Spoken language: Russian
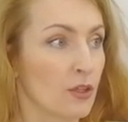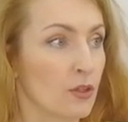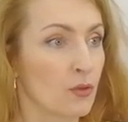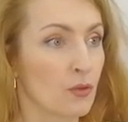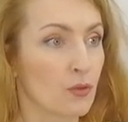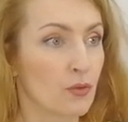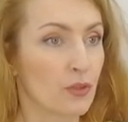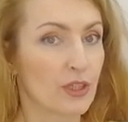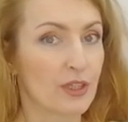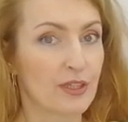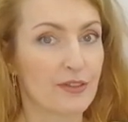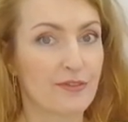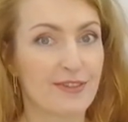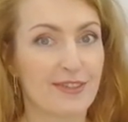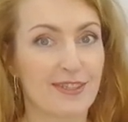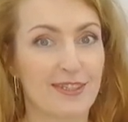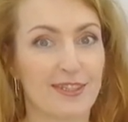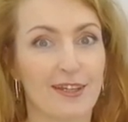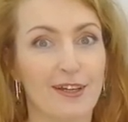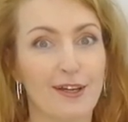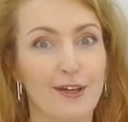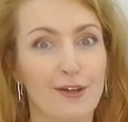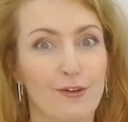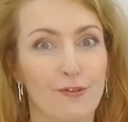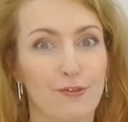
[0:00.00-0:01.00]
ну вот
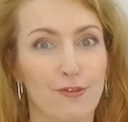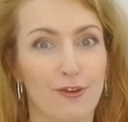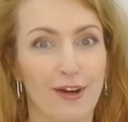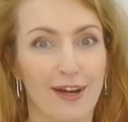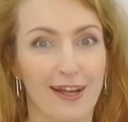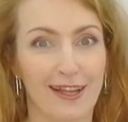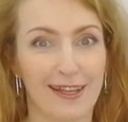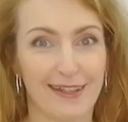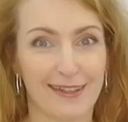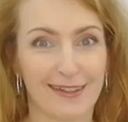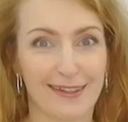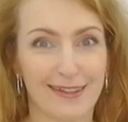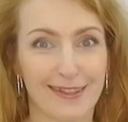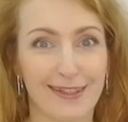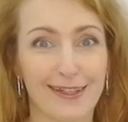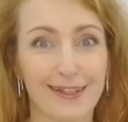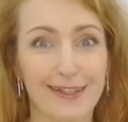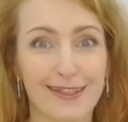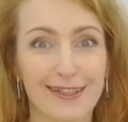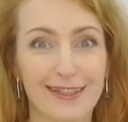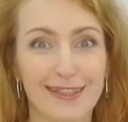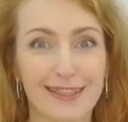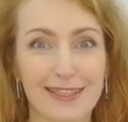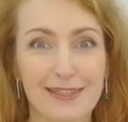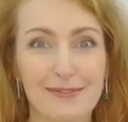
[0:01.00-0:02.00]
все хвалят я
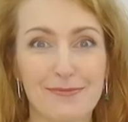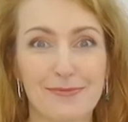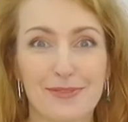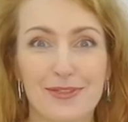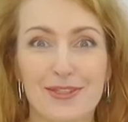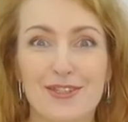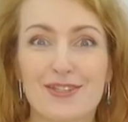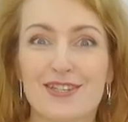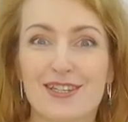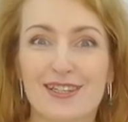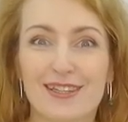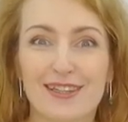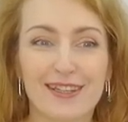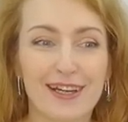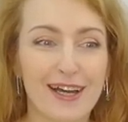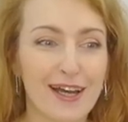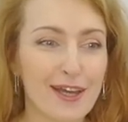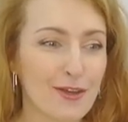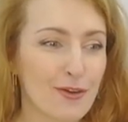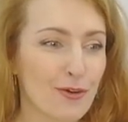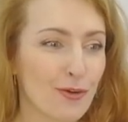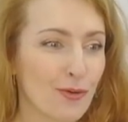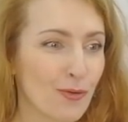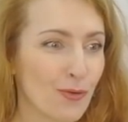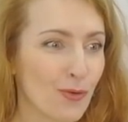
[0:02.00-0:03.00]
как не
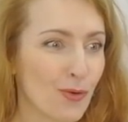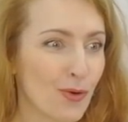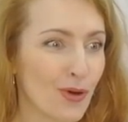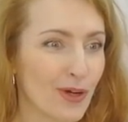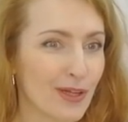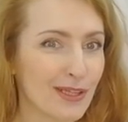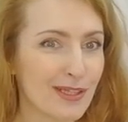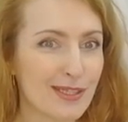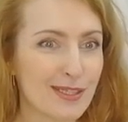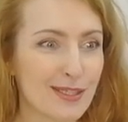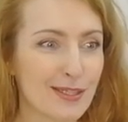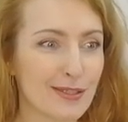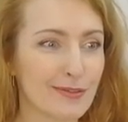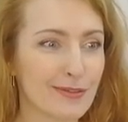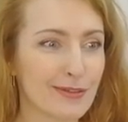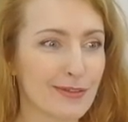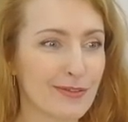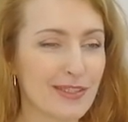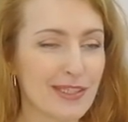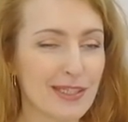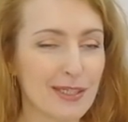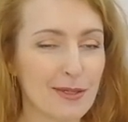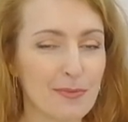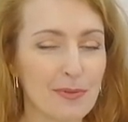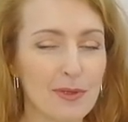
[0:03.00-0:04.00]
почитаю отзывы
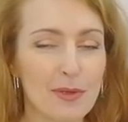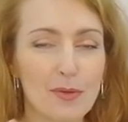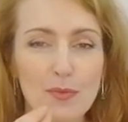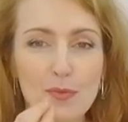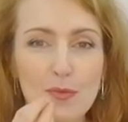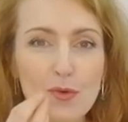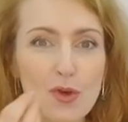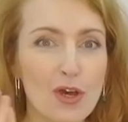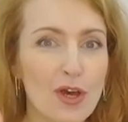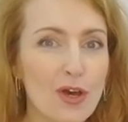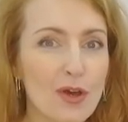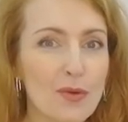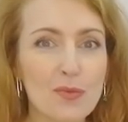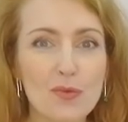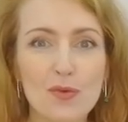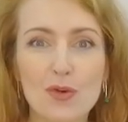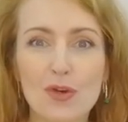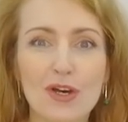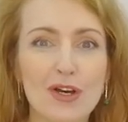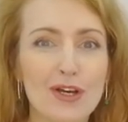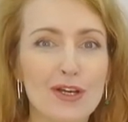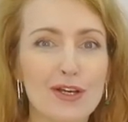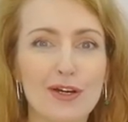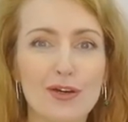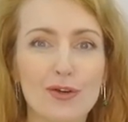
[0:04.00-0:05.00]
все прям
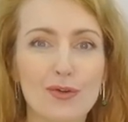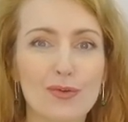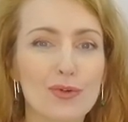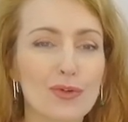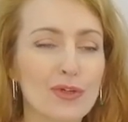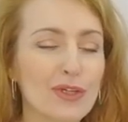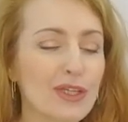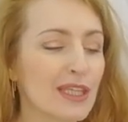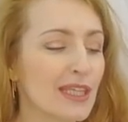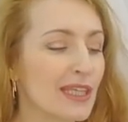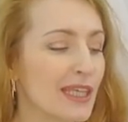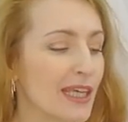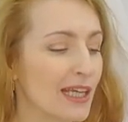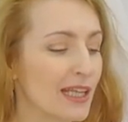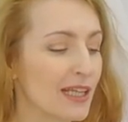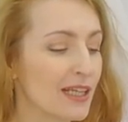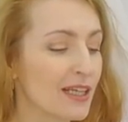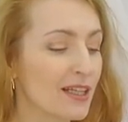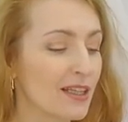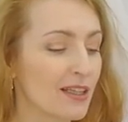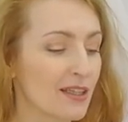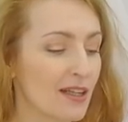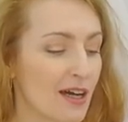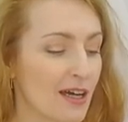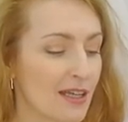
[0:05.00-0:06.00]
мама какой гель
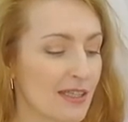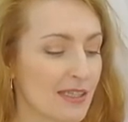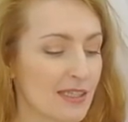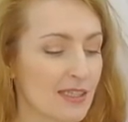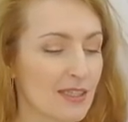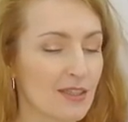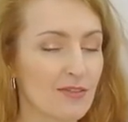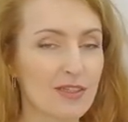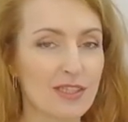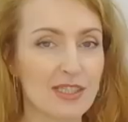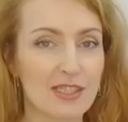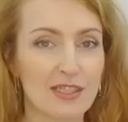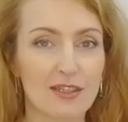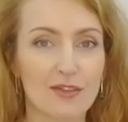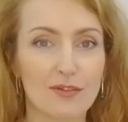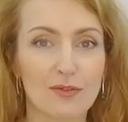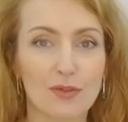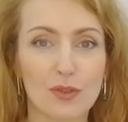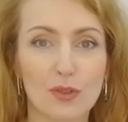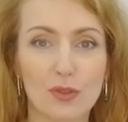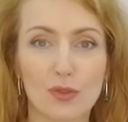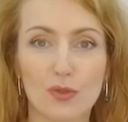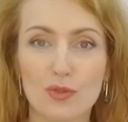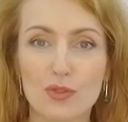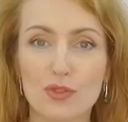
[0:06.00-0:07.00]
классный все
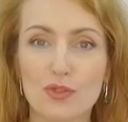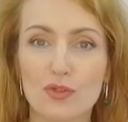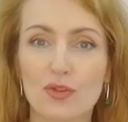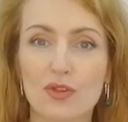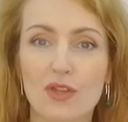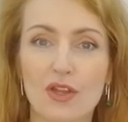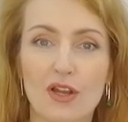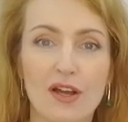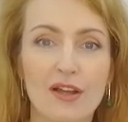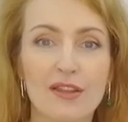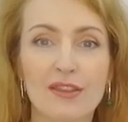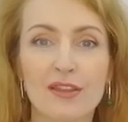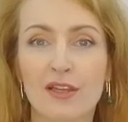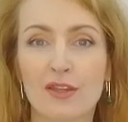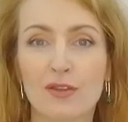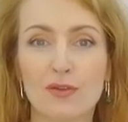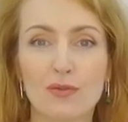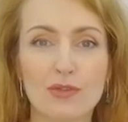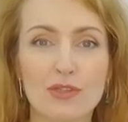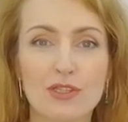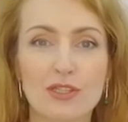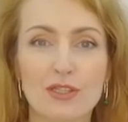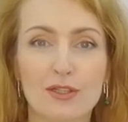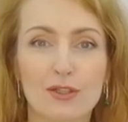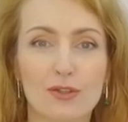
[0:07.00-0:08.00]
его кто с утра
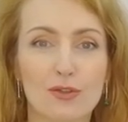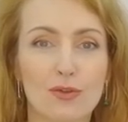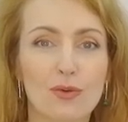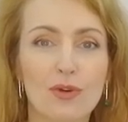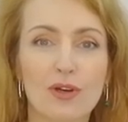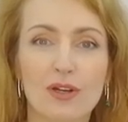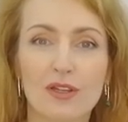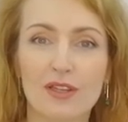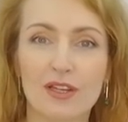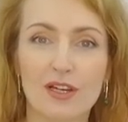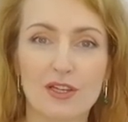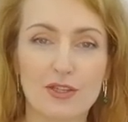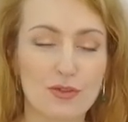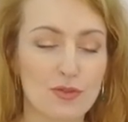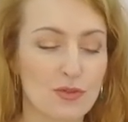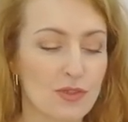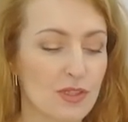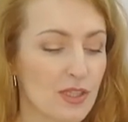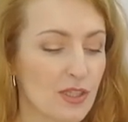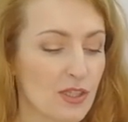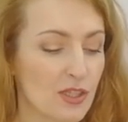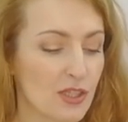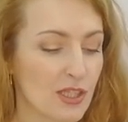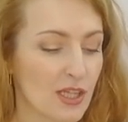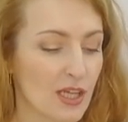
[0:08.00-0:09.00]
наносит кто когда
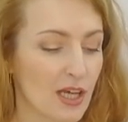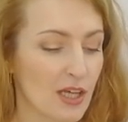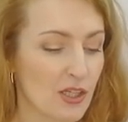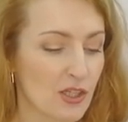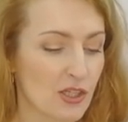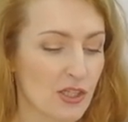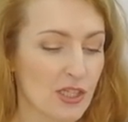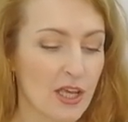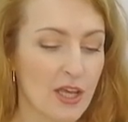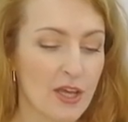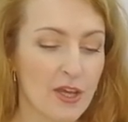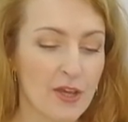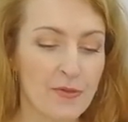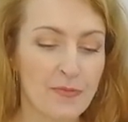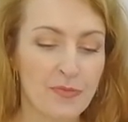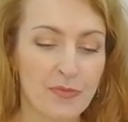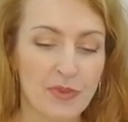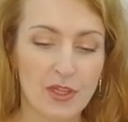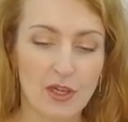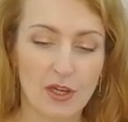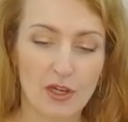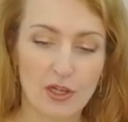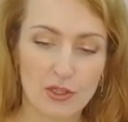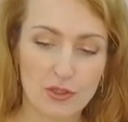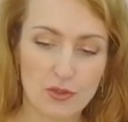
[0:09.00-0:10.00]
ощутит тяжесть
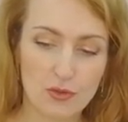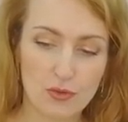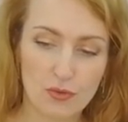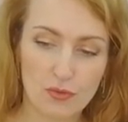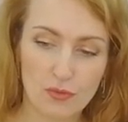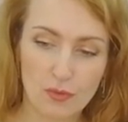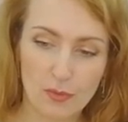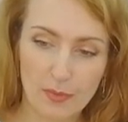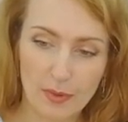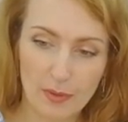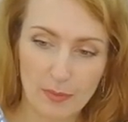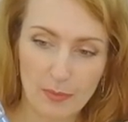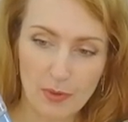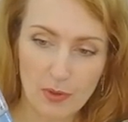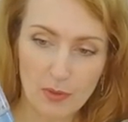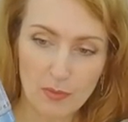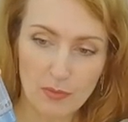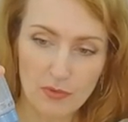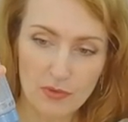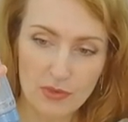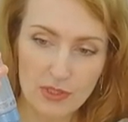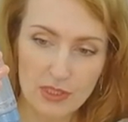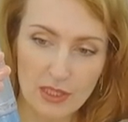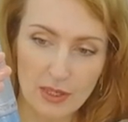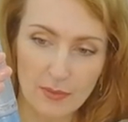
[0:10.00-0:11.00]
я хочу его попробовать